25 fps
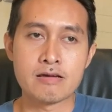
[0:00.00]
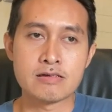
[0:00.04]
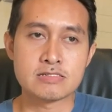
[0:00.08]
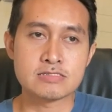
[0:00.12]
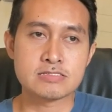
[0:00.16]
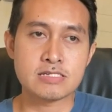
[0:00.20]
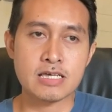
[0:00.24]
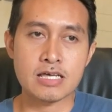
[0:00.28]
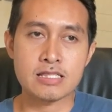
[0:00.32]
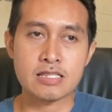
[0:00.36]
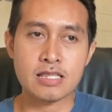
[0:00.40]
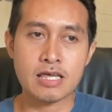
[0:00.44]

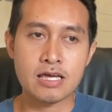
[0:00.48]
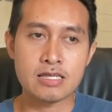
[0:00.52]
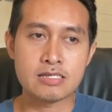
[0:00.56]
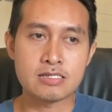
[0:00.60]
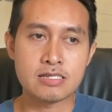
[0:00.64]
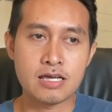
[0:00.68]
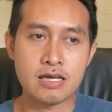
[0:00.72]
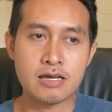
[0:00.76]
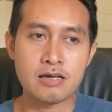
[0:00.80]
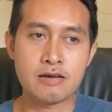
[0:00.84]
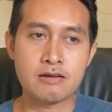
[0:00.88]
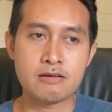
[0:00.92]
Saat
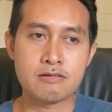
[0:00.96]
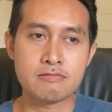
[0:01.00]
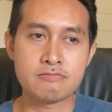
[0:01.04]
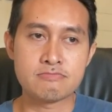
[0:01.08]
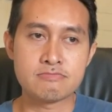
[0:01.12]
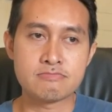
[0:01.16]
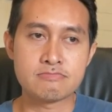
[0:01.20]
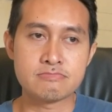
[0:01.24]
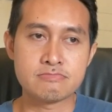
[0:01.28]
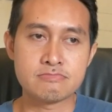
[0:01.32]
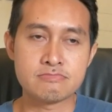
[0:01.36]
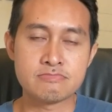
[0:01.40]
Anda
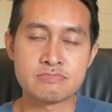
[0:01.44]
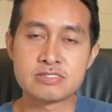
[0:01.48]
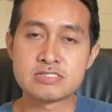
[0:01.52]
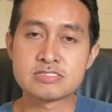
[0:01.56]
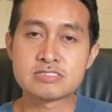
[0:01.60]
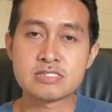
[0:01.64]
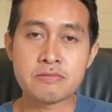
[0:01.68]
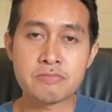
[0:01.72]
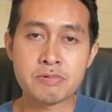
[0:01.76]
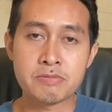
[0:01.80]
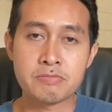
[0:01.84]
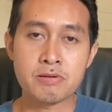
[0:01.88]

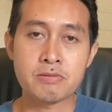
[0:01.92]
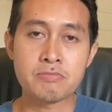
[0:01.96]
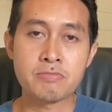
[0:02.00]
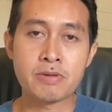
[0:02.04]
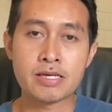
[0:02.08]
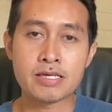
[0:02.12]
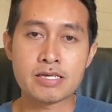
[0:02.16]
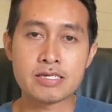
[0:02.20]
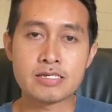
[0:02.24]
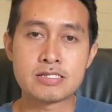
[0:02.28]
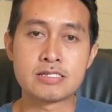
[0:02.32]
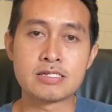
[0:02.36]
bisa
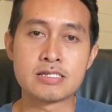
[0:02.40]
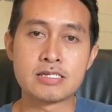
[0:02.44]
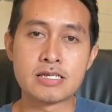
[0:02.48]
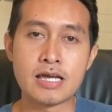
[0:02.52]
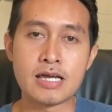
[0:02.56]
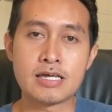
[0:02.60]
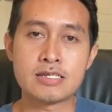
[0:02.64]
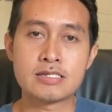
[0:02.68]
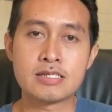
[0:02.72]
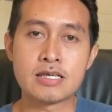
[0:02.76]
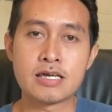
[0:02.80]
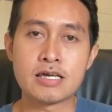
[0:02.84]
memperbaiki diri
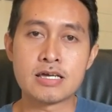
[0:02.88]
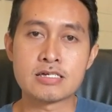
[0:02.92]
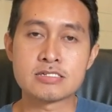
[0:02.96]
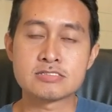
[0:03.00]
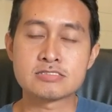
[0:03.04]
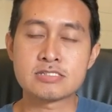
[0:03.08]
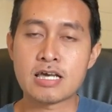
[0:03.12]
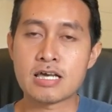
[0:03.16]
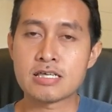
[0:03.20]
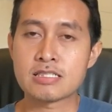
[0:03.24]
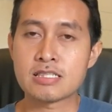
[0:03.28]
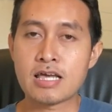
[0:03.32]
Anda,
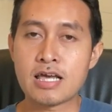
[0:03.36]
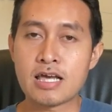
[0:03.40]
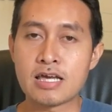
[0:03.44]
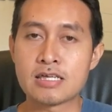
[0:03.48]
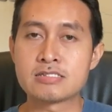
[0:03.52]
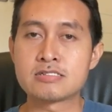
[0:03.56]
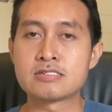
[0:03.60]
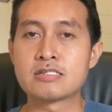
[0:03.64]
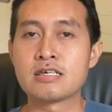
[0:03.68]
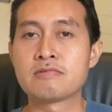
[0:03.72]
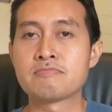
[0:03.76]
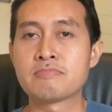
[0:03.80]
saat
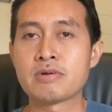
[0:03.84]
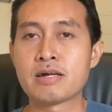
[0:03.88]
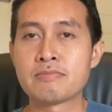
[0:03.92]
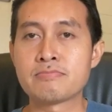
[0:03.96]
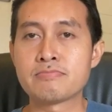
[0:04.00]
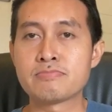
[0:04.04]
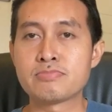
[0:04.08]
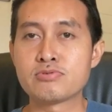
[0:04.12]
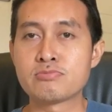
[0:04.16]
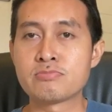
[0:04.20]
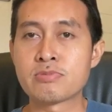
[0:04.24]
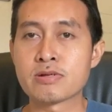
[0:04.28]
Anda
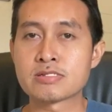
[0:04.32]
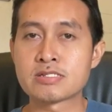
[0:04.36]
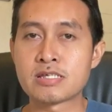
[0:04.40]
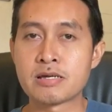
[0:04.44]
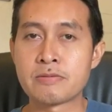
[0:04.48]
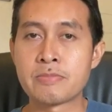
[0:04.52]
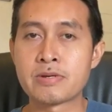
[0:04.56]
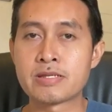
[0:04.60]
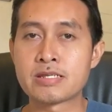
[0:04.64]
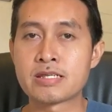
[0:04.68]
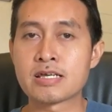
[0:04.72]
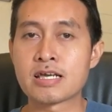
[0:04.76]
mampu
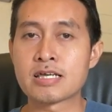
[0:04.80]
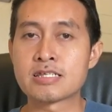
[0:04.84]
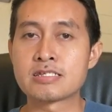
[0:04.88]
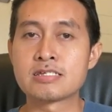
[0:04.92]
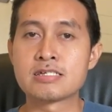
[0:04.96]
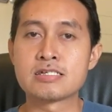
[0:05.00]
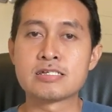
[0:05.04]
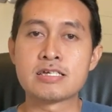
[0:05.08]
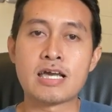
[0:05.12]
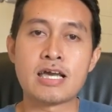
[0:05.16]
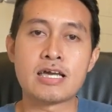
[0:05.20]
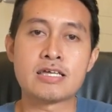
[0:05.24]
berdamai dengan
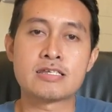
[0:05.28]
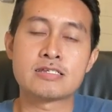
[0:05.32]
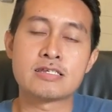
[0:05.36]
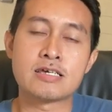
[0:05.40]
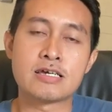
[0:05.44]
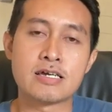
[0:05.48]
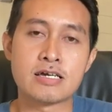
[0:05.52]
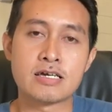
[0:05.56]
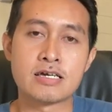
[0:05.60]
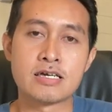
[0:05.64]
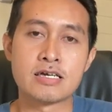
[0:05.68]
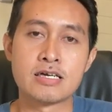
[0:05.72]
diri
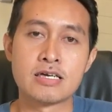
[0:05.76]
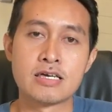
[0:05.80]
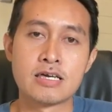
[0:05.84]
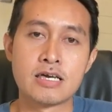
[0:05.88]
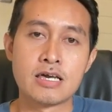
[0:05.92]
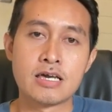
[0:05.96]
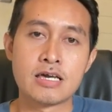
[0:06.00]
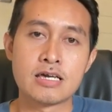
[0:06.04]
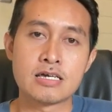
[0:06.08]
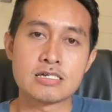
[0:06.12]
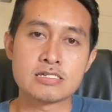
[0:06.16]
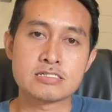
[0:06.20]
Anda,
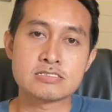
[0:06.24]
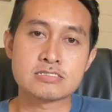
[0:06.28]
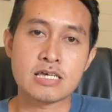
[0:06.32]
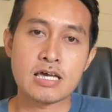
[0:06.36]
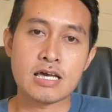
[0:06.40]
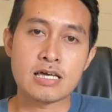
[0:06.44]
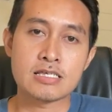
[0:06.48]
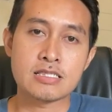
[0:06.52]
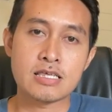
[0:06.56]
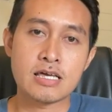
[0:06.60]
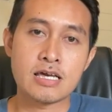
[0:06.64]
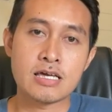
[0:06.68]

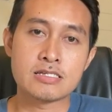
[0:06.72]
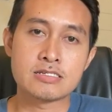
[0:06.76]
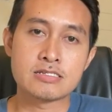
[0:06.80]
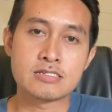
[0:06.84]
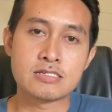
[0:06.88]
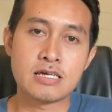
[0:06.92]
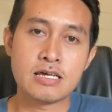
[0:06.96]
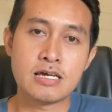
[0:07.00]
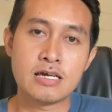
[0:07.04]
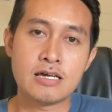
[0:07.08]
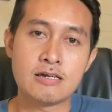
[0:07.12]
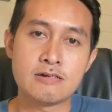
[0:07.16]
saat
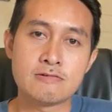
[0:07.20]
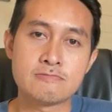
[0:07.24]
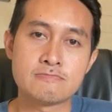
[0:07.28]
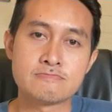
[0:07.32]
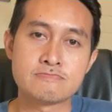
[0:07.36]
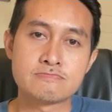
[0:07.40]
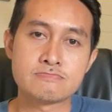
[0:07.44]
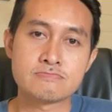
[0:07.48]
Anda